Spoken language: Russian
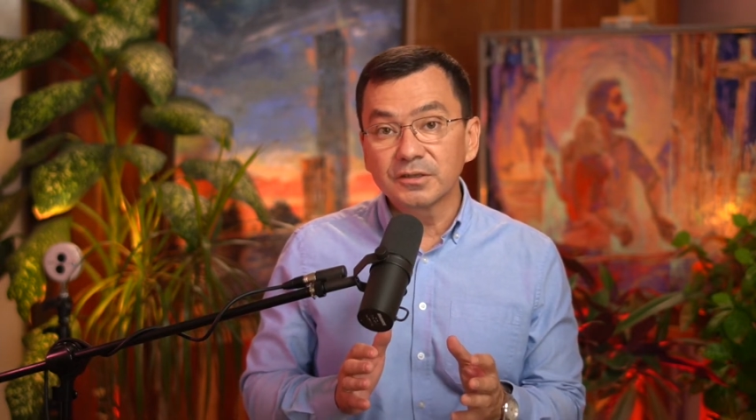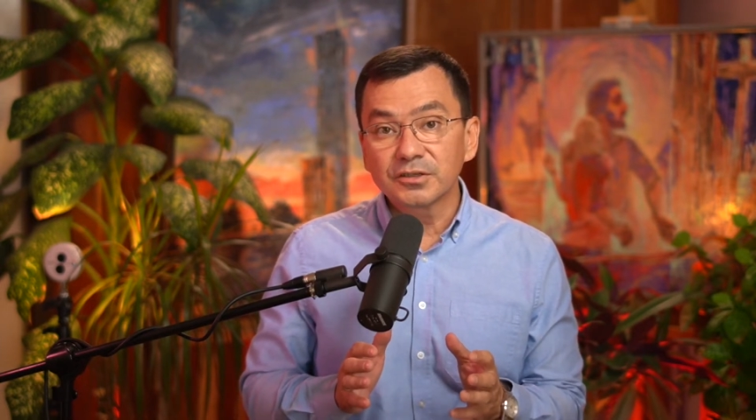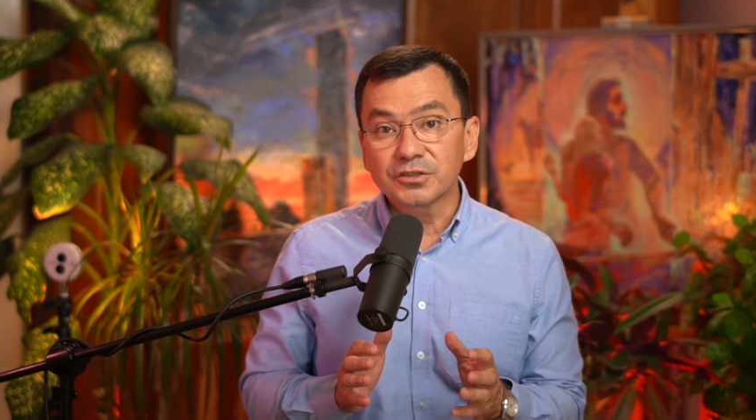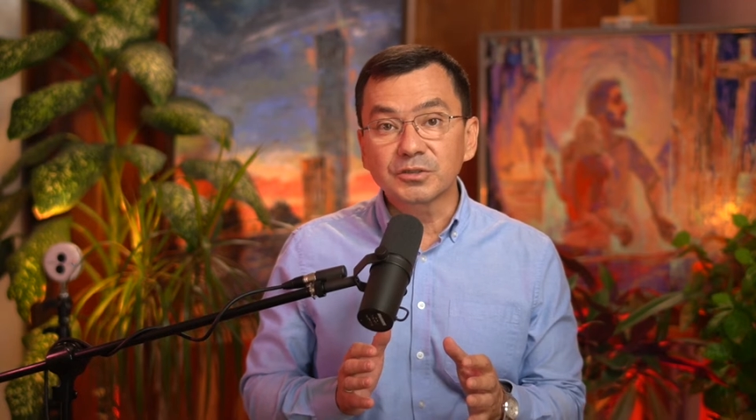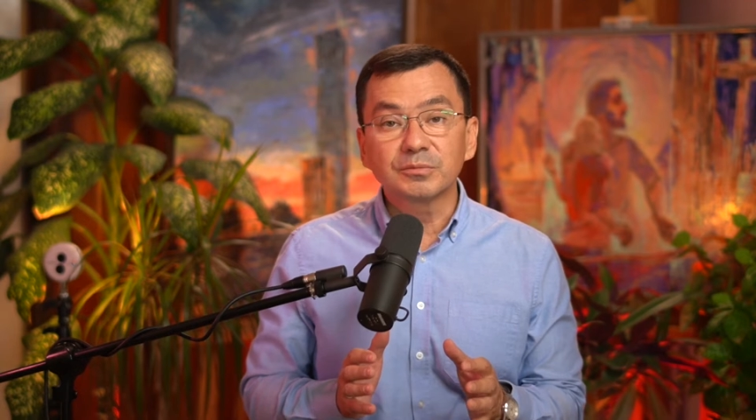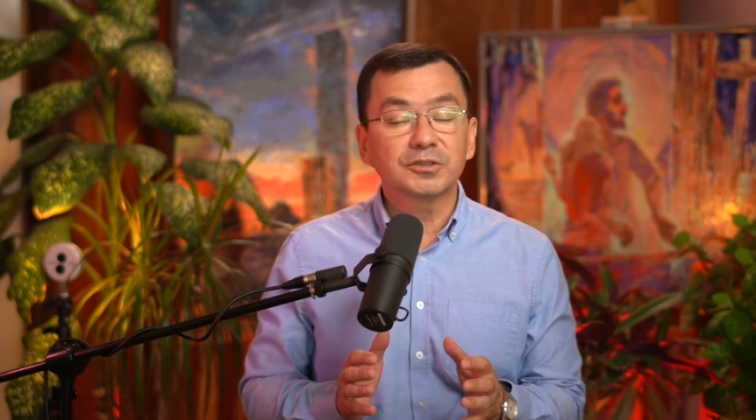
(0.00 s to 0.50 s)

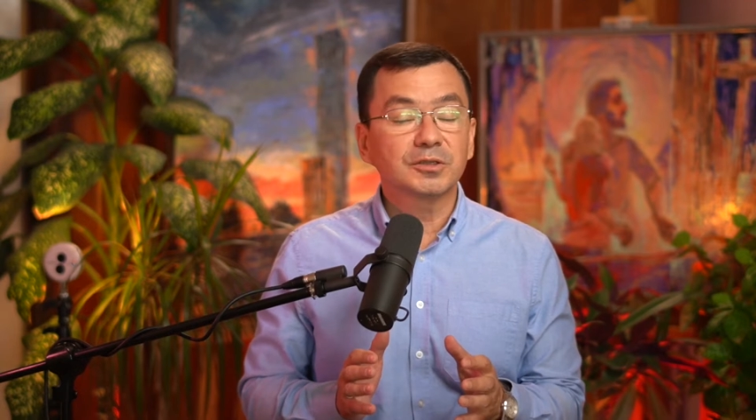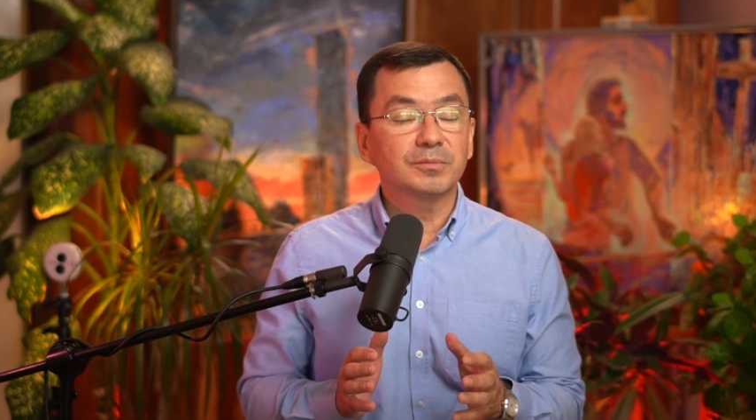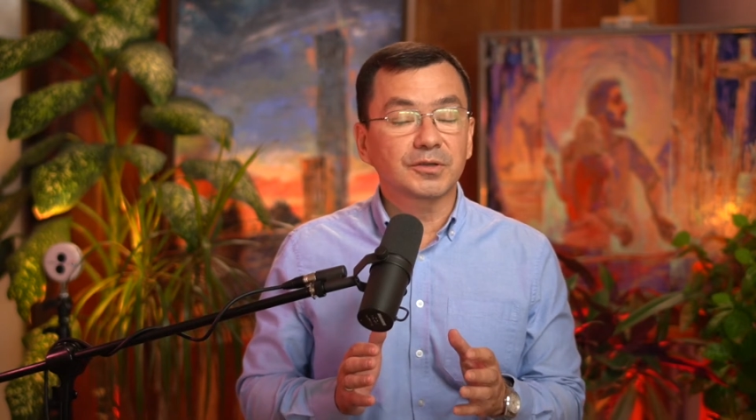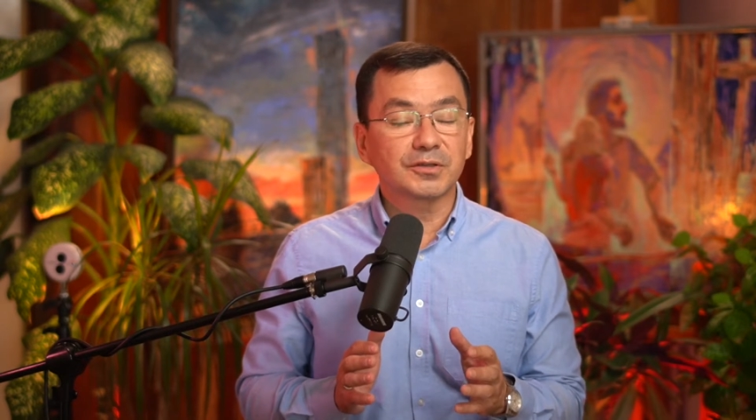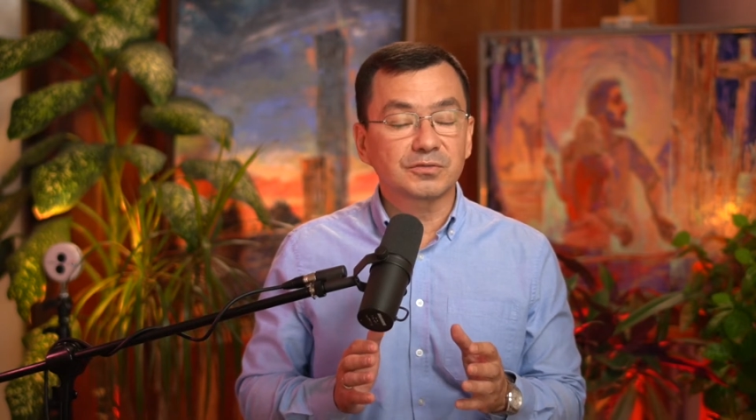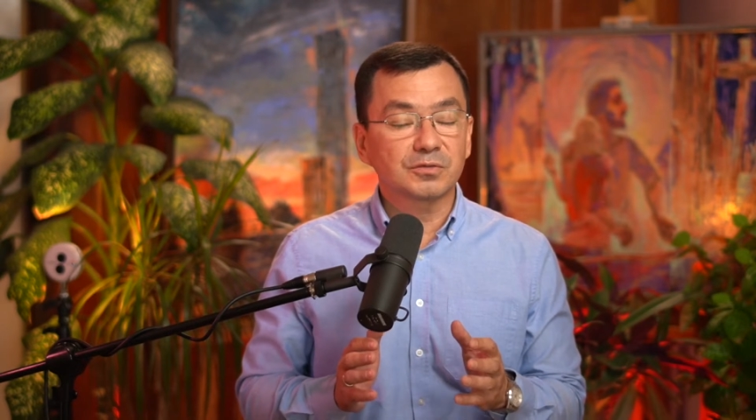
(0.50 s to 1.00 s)
чтобы это
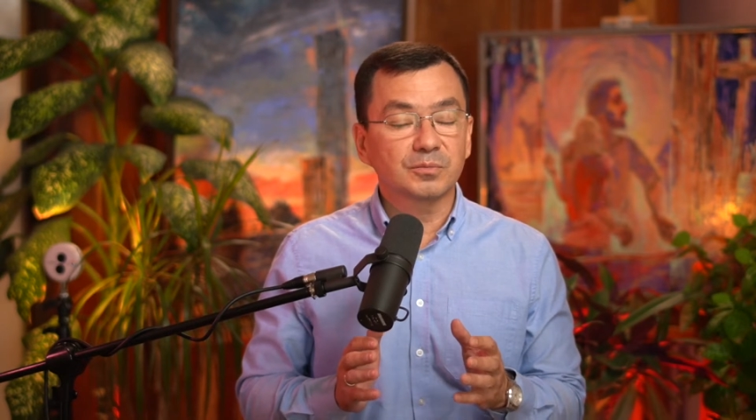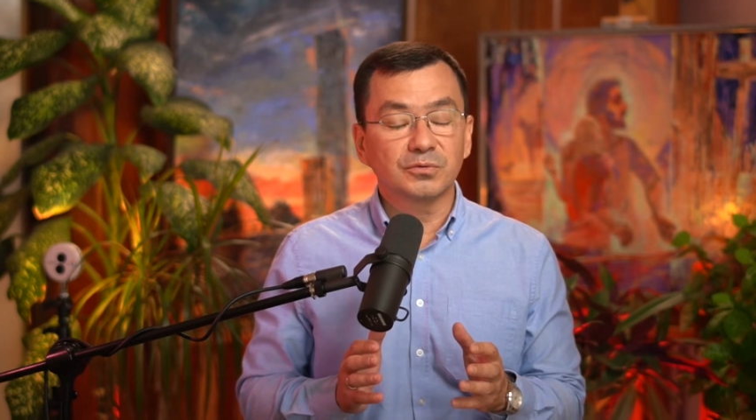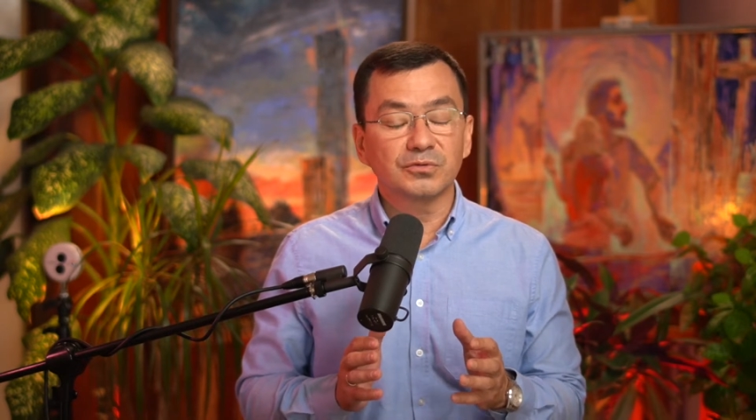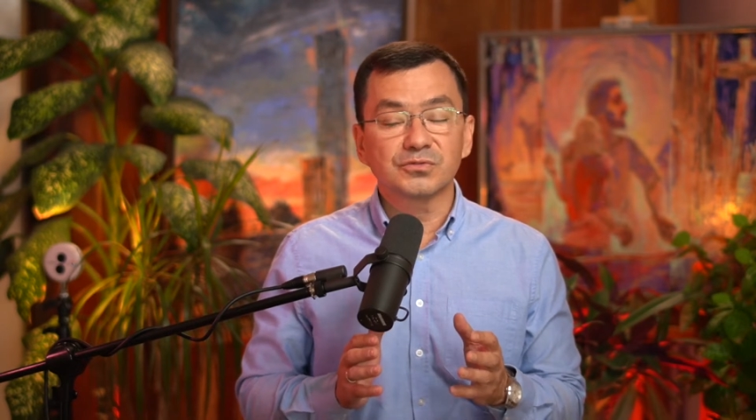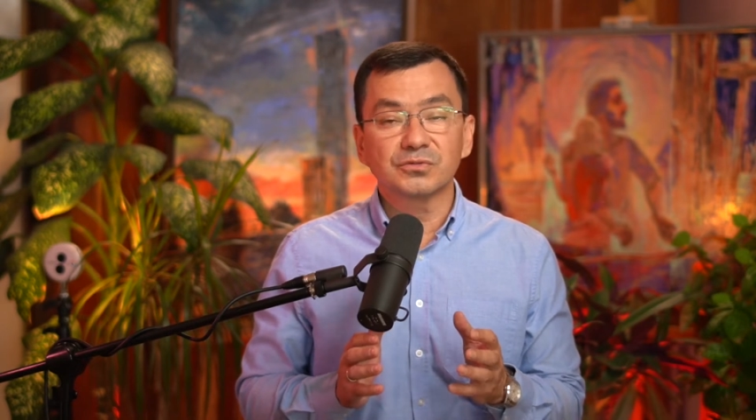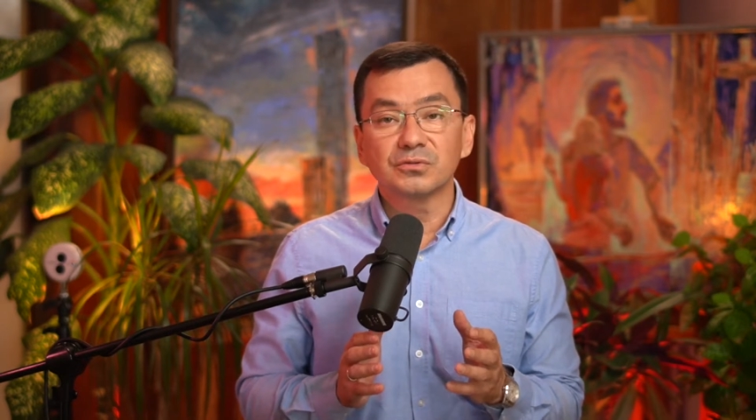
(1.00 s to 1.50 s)
принесло
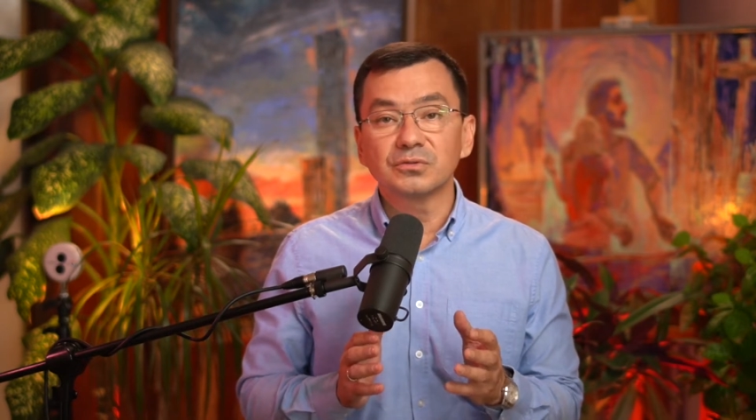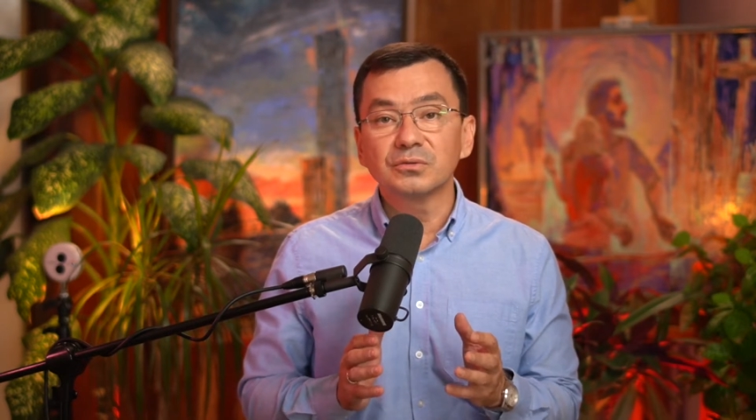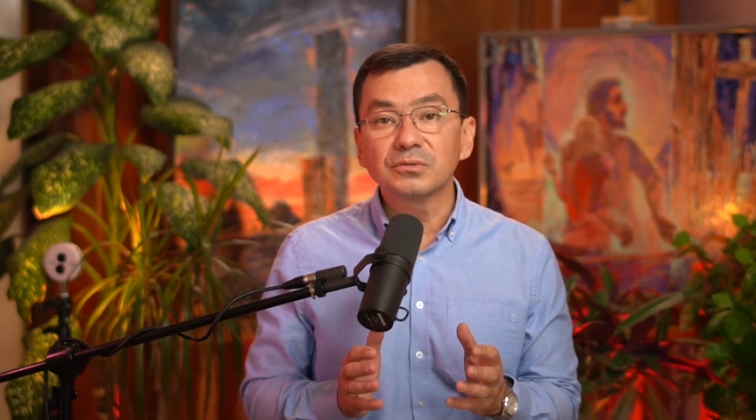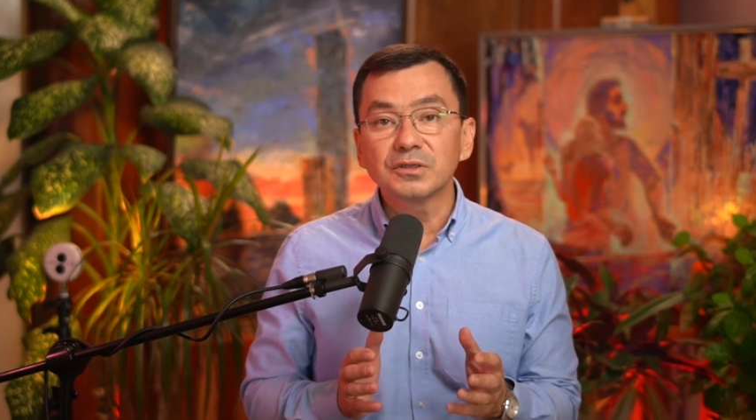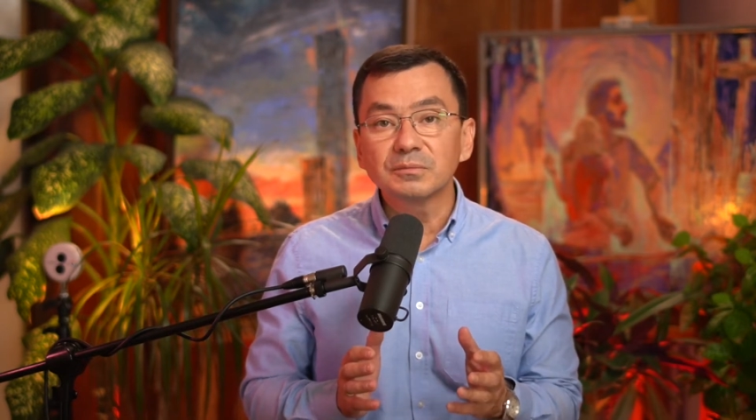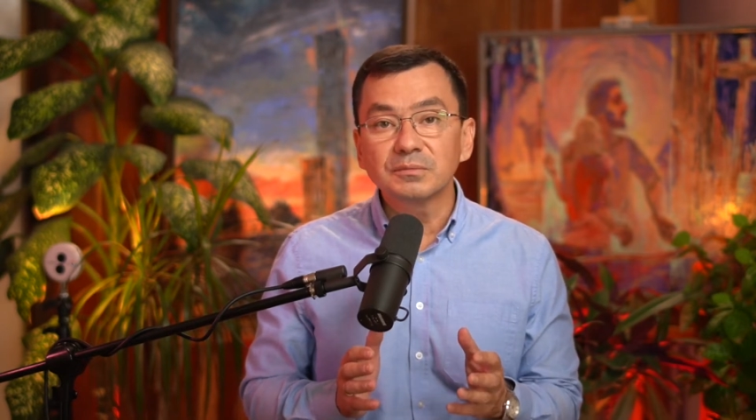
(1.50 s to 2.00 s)
пользу
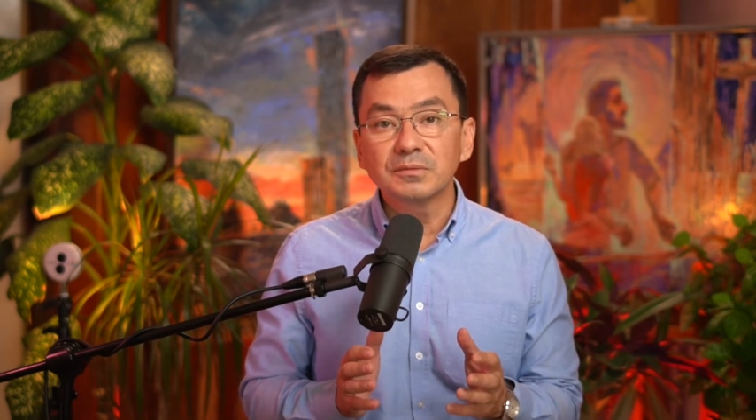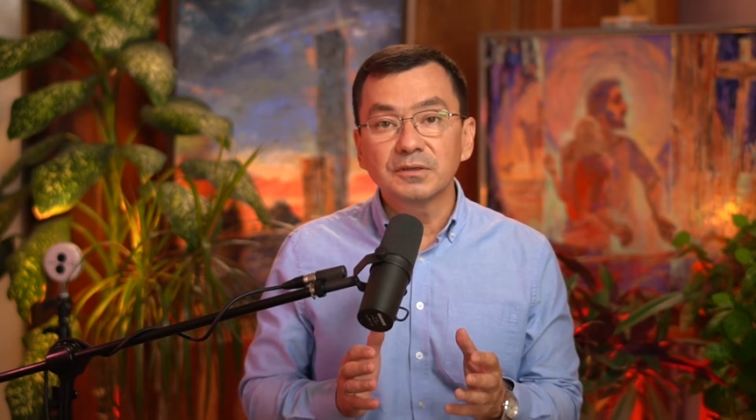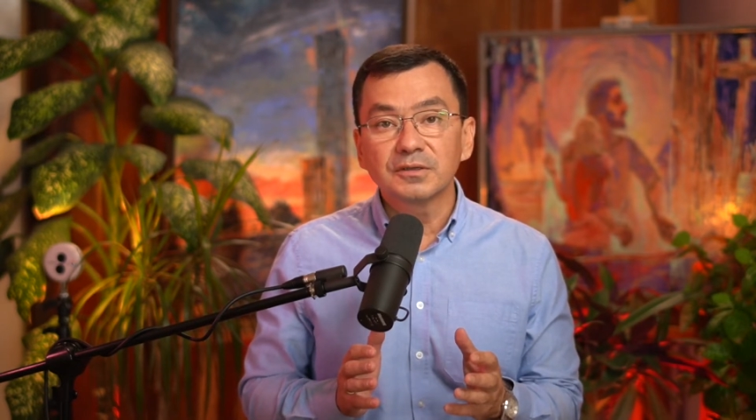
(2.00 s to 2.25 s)
людям,